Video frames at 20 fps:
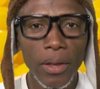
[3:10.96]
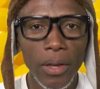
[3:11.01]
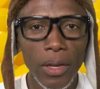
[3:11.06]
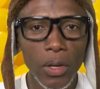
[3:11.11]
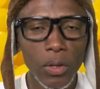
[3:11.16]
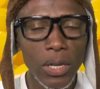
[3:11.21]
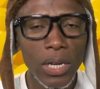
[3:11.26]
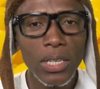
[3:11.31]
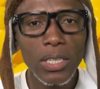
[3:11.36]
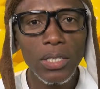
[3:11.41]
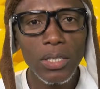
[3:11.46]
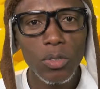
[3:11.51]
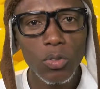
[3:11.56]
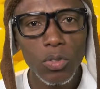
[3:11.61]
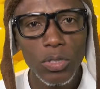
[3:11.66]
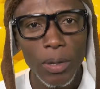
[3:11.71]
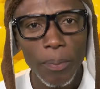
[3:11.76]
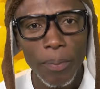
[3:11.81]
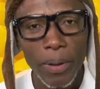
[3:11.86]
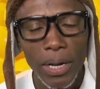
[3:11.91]
Eu tava tirando
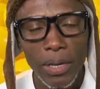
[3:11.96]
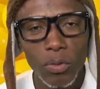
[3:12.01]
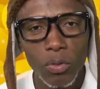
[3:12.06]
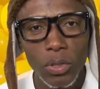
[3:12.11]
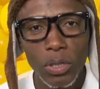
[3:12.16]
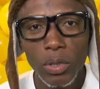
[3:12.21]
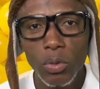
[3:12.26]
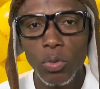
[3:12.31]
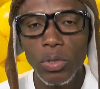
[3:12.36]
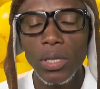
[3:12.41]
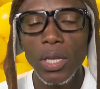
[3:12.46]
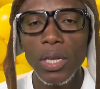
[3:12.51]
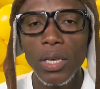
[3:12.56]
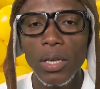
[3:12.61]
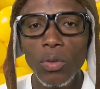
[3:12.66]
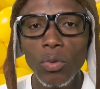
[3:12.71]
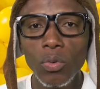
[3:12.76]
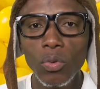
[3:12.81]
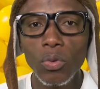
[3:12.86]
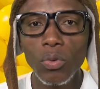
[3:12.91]
um sapato e eu
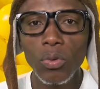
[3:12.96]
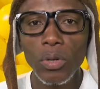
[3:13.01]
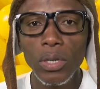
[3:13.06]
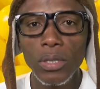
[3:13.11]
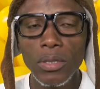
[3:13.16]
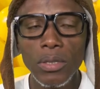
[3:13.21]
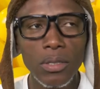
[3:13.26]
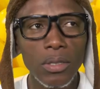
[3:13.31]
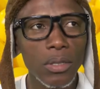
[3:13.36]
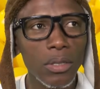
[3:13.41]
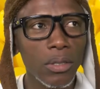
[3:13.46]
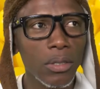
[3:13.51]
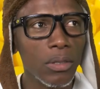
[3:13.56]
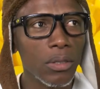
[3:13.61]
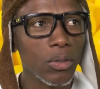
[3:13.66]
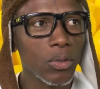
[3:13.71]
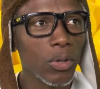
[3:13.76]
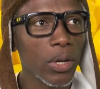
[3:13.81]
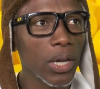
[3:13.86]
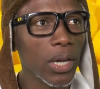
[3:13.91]
tenho, assim,
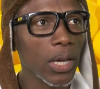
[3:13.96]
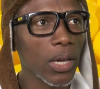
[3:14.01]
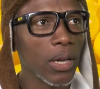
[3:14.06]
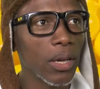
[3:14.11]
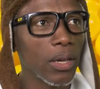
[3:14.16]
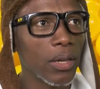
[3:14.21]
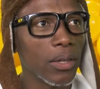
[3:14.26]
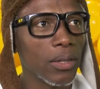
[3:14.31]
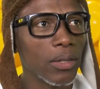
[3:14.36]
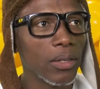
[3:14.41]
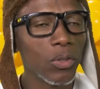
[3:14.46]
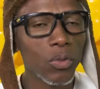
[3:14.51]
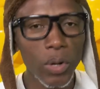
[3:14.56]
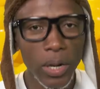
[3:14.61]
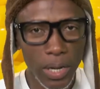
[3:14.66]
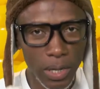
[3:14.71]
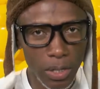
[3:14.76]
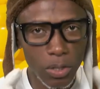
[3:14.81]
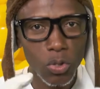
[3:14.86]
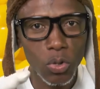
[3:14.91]
não é, não
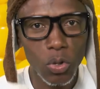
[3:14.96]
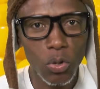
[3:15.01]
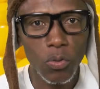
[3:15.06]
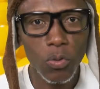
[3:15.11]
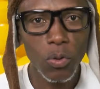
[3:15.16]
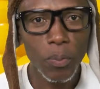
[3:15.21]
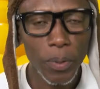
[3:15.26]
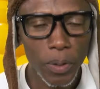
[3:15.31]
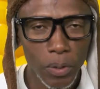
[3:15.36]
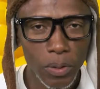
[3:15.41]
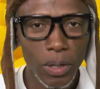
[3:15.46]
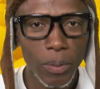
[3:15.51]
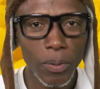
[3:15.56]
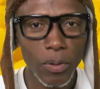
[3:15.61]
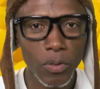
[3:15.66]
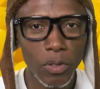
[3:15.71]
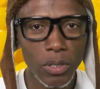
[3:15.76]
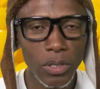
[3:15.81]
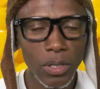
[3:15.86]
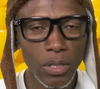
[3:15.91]
é isso que eu vou perguntar
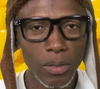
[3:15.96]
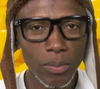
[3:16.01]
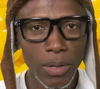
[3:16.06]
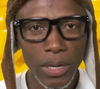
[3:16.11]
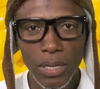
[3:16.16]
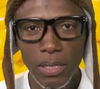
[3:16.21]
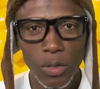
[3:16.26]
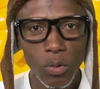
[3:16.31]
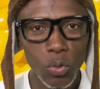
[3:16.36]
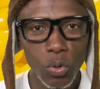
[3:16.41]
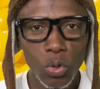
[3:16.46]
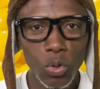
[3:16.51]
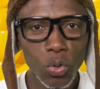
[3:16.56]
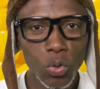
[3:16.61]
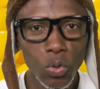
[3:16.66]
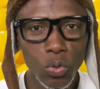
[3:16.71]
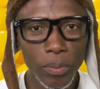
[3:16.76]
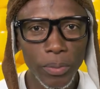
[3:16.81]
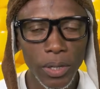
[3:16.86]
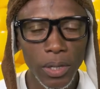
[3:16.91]
para vocês, mas é um
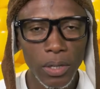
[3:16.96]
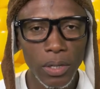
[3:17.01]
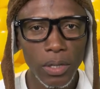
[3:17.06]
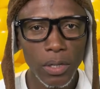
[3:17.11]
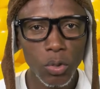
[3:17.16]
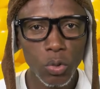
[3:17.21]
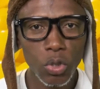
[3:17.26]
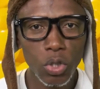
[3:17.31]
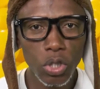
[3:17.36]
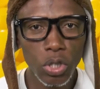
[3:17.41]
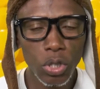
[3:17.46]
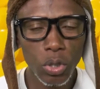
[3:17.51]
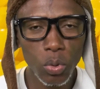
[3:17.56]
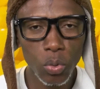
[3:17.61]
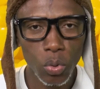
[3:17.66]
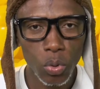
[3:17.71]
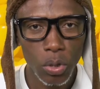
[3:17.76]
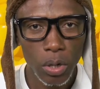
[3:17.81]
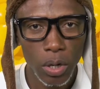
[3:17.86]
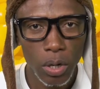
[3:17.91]
costume que eu
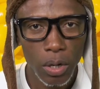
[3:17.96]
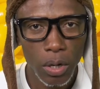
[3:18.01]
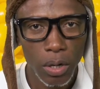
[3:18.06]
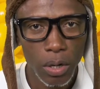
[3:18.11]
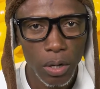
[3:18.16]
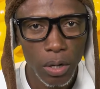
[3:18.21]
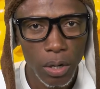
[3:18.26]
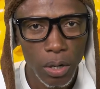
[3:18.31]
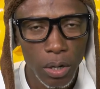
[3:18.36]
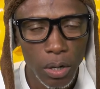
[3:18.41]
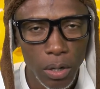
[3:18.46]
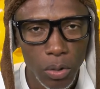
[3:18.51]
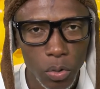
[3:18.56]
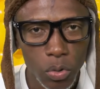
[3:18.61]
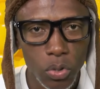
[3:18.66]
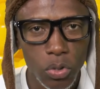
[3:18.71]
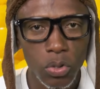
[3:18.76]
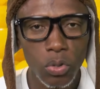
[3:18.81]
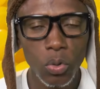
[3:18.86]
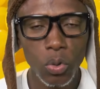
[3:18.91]
tiro
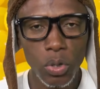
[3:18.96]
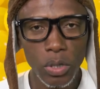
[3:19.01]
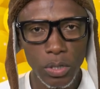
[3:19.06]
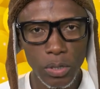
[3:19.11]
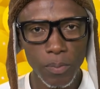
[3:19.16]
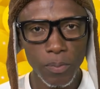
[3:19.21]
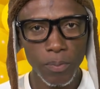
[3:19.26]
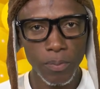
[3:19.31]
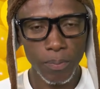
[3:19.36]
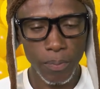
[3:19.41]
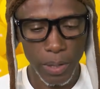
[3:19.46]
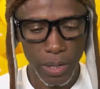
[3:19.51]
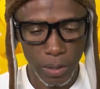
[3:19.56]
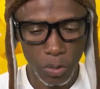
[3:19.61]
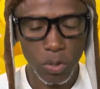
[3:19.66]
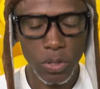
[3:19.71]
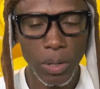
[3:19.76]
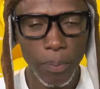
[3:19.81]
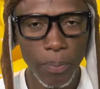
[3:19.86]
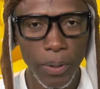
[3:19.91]
os dois pés
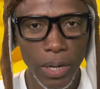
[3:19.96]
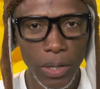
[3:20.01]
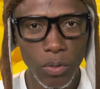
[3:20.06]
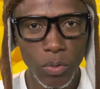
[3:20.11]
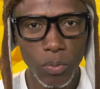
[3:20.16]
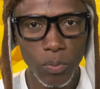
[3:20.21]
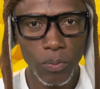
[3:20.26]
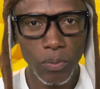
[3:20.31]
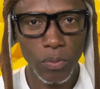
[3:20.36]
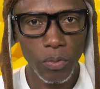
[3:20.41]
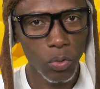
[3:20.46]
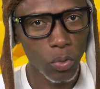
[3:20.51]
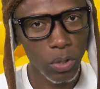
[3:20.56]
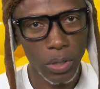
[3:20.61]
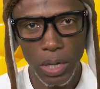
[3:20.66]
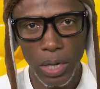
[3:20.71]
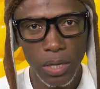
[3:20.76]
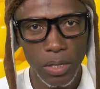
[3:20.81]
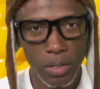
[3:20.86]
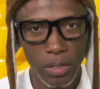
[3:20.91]
do sapato, o
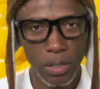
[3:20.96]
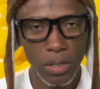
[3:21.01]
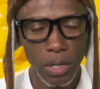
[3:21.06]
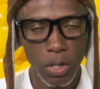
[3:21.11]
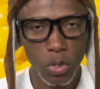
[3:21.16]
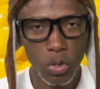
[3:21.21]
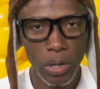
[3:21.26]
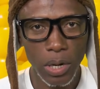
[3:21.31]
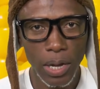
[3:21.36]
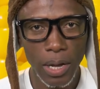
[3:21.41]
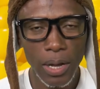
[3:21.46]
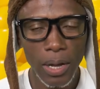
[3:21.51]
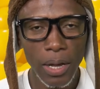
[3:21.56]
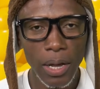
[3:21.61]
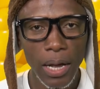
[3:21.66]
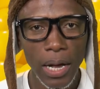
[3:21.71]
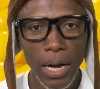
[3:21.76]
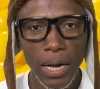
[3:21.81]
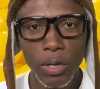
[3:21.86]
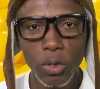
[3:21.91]
tênis, e deixo lá.
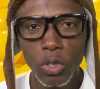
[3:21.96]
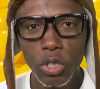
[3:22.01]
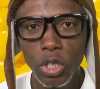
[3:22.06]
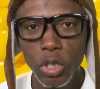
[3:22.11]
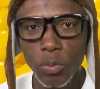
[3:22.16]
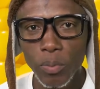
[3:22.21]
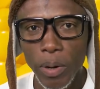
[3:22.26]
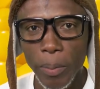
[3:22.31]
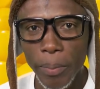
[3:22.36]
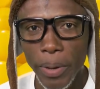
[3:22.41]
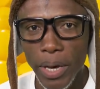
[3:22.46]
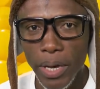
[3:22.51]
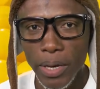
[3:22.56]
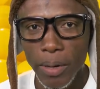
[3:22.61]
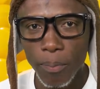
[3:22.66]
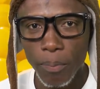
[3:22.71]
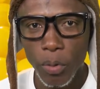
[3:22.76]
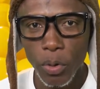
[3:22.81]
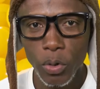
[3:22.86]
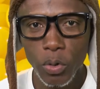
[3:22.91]
Aí eu tiro uma
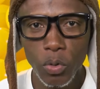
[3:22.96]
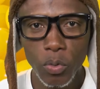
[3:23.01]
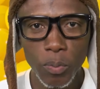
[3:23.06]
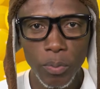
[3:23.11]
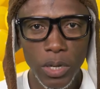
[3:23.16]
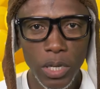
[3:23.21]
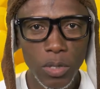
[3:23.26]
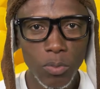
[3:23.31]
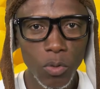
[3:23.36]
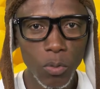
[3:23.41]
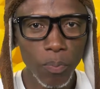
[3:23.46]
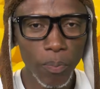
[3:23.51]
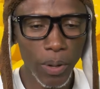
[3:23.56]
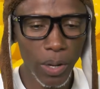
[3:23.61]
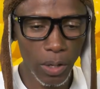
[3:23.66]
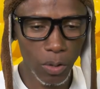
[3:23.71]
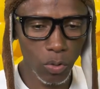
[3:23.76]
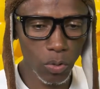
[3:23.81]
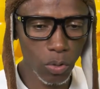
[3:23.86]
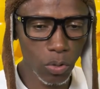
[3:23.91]
meia, ponho no mesmo
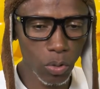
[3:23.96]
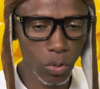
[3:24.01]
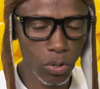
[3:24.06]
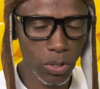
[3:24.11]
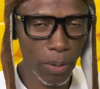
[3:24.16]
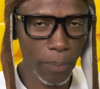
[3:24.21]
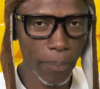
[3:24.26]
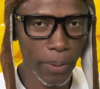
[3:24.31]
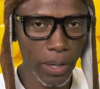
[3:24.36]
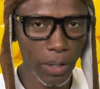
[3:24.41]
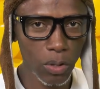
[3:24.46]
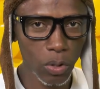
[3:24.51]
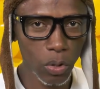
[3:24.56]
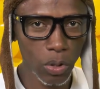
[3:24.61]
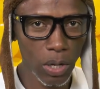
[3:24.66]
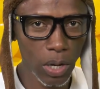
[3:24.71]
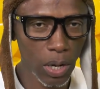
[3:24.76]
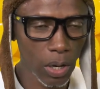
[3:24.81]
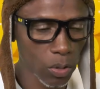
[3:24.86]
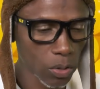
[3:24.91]
pé do sapato que eu
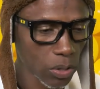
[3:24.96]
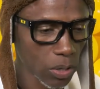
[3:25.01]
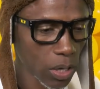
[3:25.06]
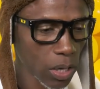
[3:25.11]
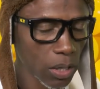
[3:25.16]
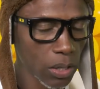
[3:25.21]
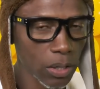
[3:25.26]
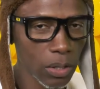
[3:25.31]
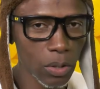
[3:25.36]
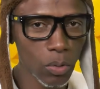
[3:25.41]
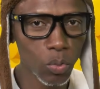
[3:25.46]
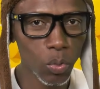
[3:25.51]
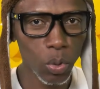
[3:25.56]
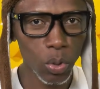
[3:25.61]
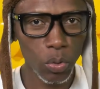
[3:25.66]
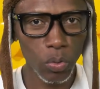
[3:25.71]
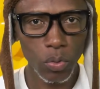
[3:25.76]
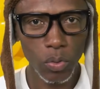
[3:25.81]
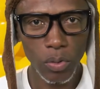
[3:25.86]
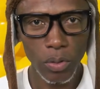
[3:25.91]
tava calçado e no
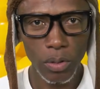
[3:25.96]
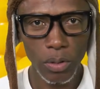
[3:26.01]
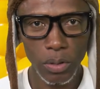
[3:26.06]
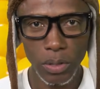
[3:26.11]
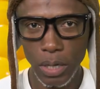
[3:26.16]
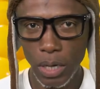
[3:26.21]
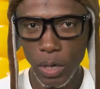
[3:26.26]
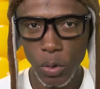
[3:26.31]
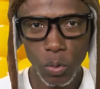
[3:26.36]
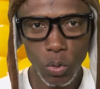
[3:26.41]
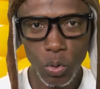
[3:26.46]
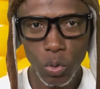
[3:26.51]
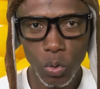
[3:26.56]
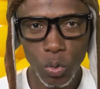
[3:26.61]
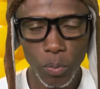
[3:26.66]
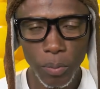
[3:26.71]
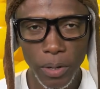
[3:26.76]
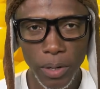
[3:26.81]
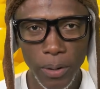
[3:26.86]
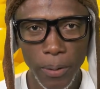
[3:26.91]
outro. E daí é
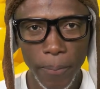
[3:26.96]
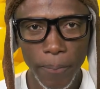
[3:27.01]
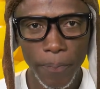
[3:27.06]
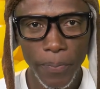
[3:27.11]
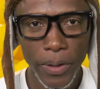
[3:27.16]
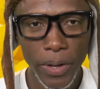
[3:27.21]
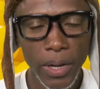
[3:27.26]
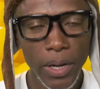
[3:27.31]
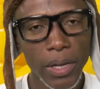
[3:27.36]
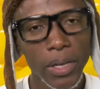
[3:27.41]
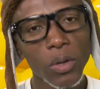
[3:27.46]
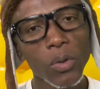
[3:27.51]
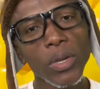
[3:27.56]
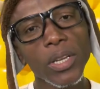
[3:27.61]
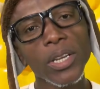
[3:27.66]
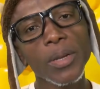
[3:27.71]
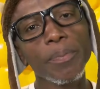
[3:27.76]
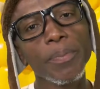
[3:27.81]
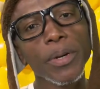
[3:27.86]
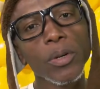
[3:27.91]
costume. E eu
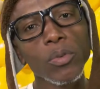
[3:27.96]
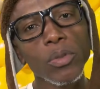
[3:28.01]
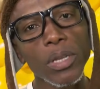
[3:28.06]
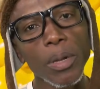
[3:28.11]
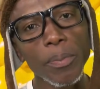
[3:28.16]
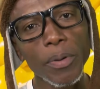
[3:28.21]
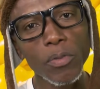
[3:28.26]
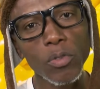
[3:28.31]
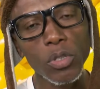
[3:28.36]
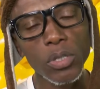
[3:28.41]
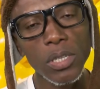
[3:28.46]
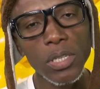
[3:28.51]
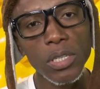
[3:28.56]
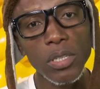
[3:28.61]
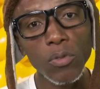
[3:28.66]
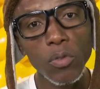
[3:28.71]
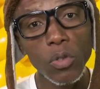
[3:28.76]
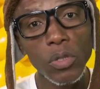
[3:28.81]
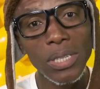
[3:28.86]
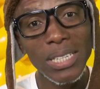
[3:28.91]
queria perguntar para vocês
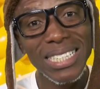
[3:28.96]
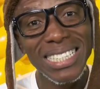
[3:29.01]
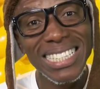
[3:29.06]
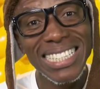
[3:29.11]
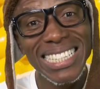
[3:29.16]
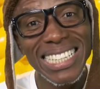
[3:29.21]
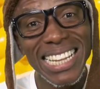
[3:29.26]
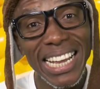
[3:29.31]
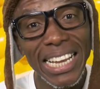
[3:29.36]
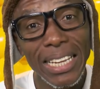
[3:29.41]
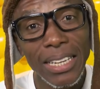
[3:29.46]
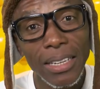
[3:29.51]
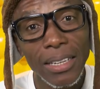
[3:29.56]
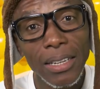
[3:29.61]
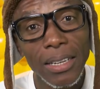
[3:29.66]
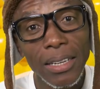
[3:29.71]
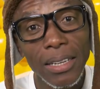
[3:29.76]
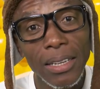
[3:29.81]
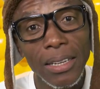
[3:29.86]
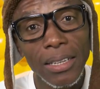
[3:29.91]
se vocês têm,
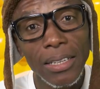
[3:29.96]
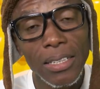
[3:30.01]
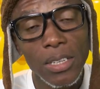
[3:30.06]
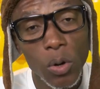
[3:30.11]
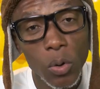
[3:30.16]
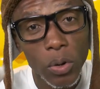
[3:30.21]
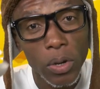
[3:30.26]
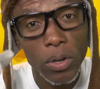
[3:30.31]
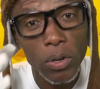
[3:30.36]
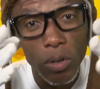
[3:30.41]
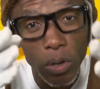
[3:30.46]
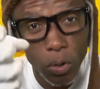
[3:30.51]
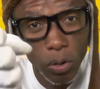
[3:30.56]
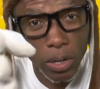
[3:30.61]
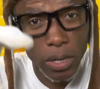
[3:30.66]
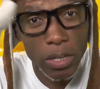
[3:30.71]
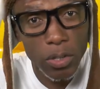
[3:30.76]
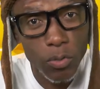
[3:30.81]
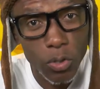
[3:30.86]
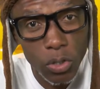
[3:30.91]
se
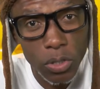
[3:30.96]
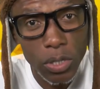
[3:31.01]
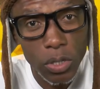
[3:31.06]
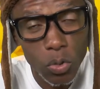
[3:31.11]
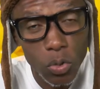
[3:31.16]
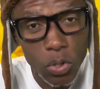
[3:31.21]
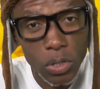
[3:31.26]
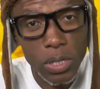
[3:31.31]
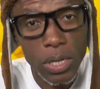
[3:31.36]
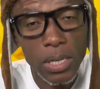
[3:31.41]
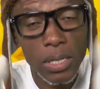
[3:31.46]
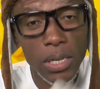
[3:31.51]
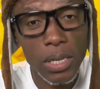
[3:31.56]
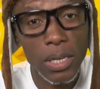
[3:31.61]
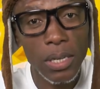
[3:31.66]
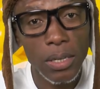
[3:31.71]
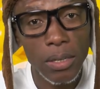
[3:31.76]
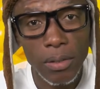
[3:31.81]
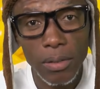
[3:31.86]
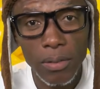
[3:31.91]
alguém de vocês, os seis
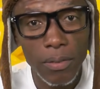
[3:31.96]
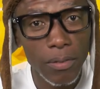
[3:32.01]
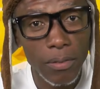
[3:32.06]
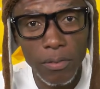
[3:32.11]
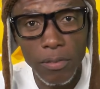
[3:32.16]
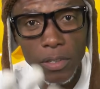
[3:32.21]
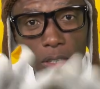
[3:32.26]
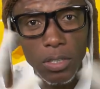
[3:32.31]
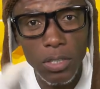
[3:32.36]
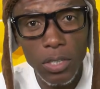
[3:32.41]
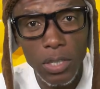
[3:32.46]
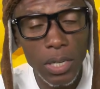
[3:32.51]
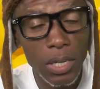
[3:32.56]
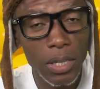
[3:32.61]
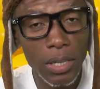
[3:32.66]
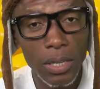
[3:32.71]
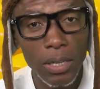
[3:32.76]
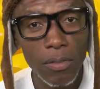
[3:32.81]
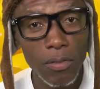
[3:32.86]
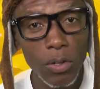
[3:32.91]
aí, 20,
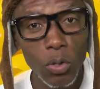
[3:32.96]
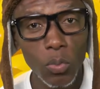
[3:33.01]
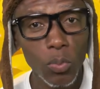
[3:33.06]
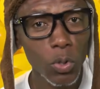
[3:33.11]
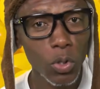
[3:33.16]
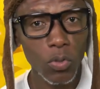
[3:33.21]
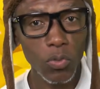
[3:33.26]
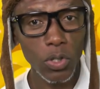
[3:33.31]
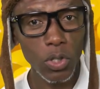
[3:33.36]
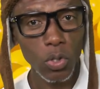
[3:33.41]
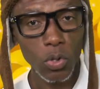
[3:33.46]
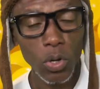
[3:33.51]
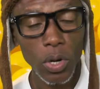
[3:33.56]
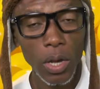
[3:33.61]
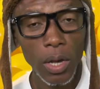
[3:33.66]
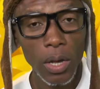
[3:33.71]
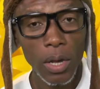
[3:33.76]
30 que vê os meus vídeos,